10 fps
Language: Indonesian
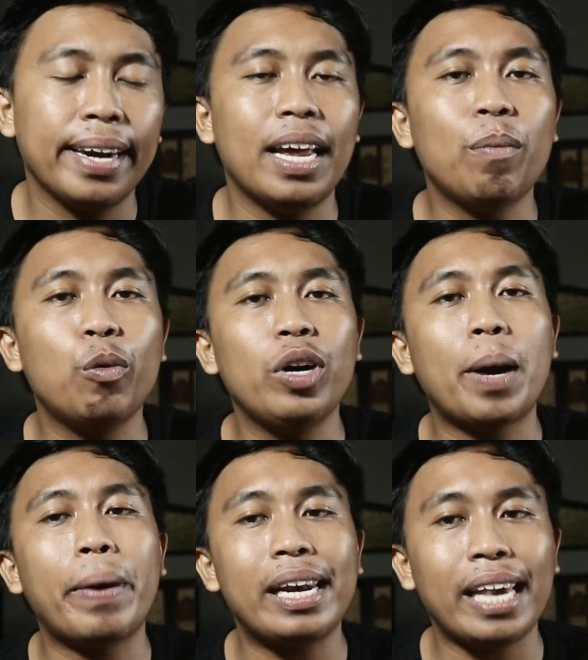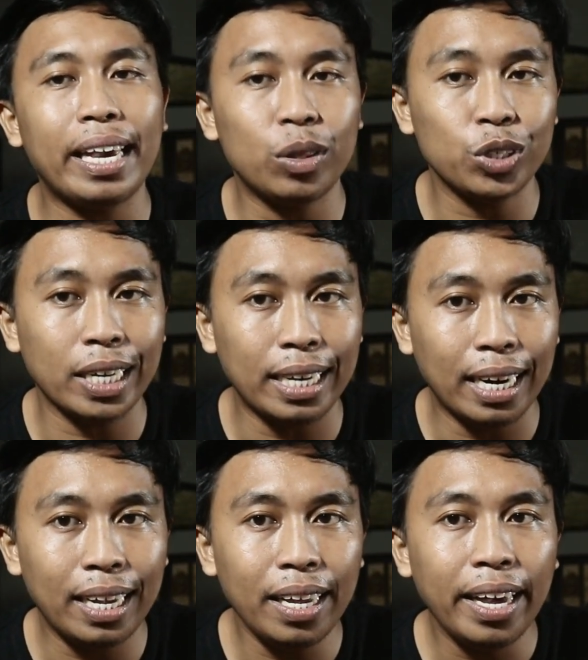Dan Bunda Maria itu
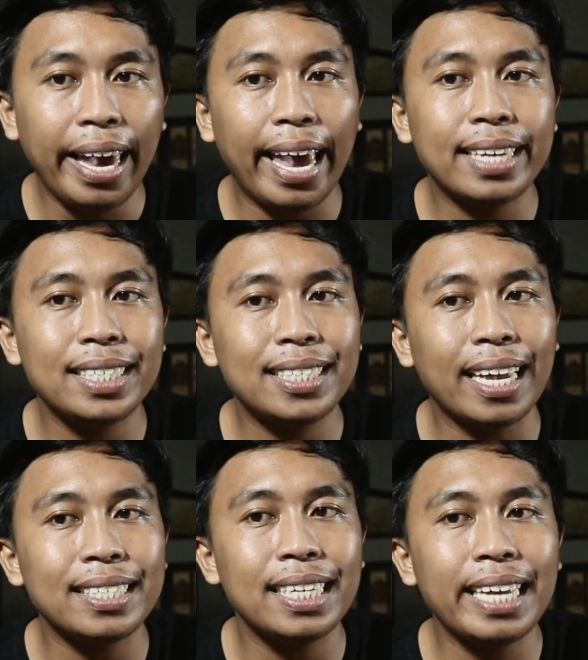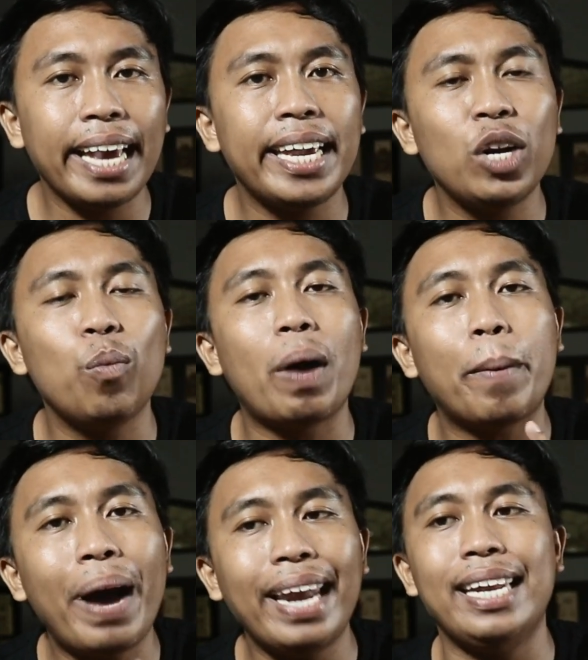sendiri eksistensinya hidup
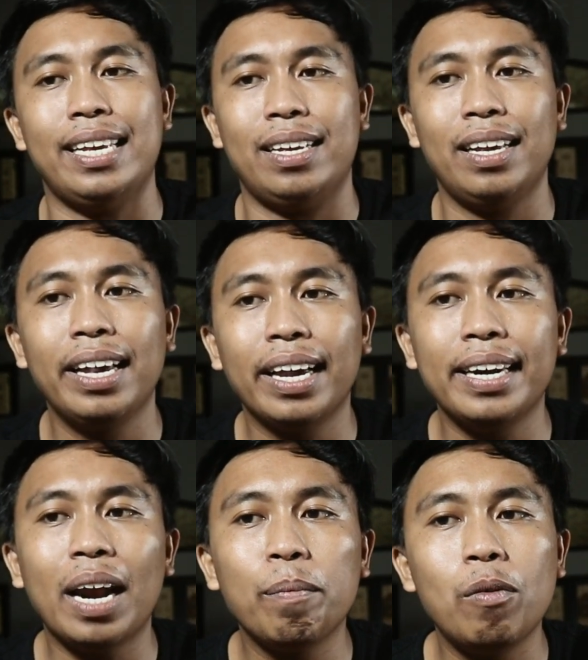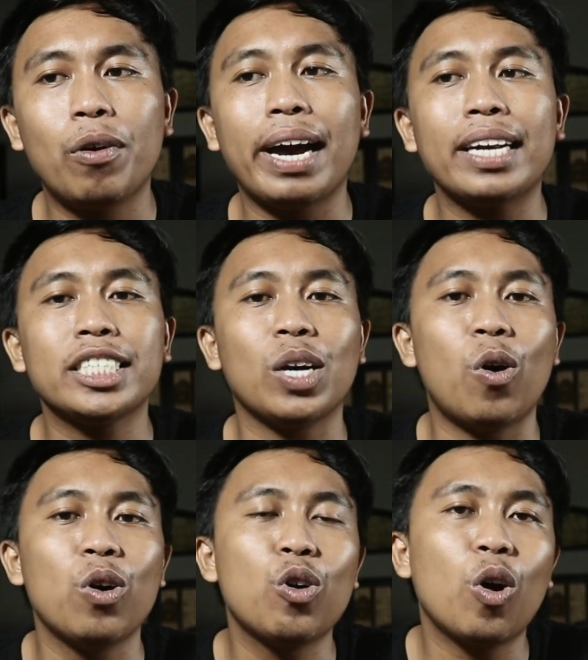abadi dan bukan
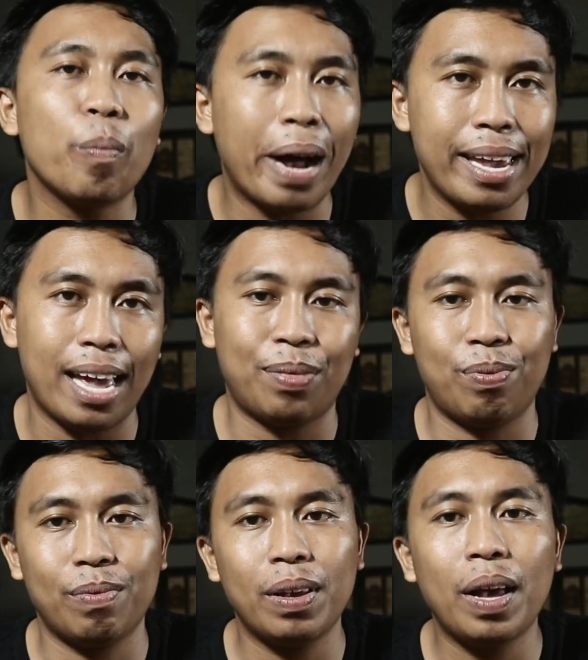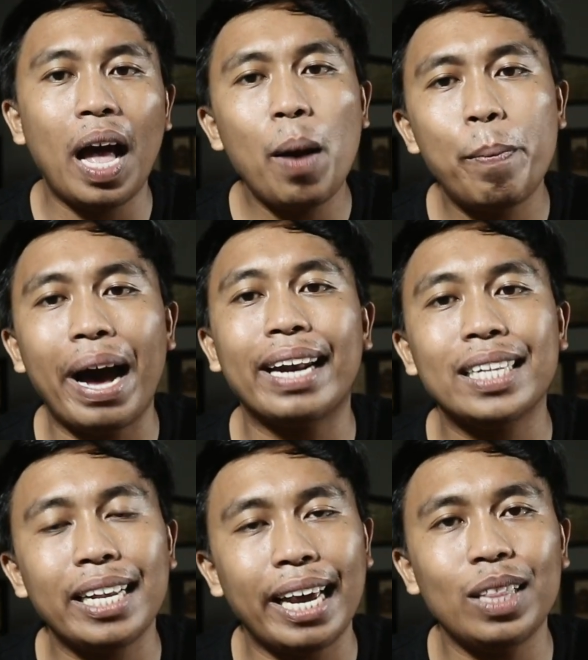seonggok mayat. Apa
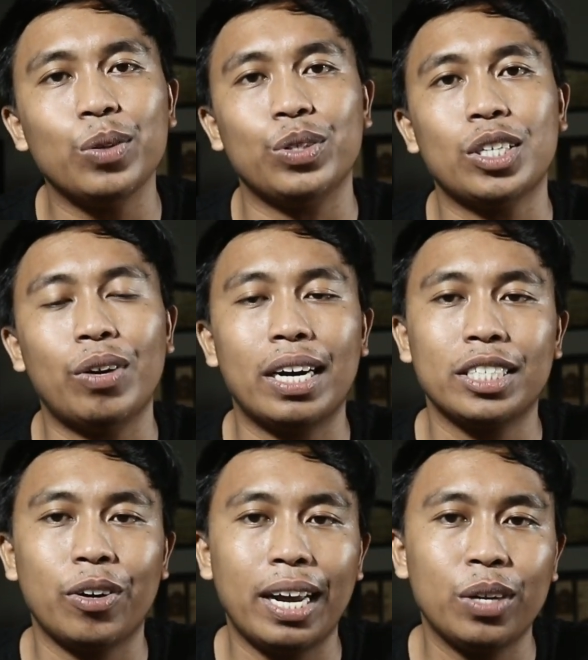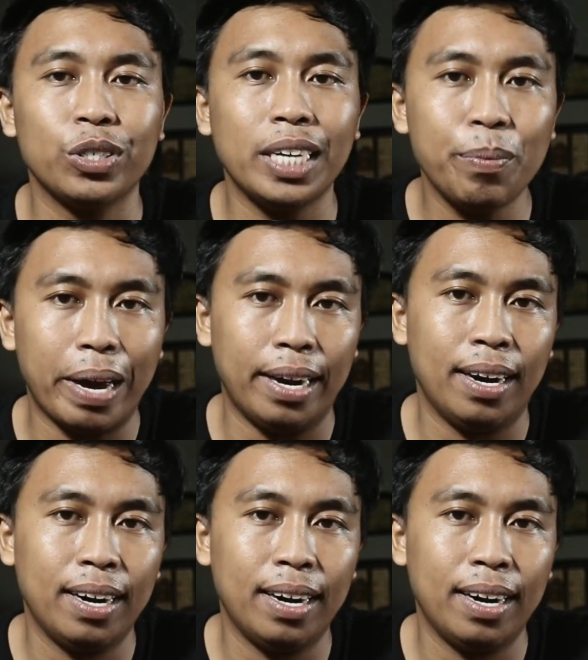artinya itu, saudara-saudariku seiman?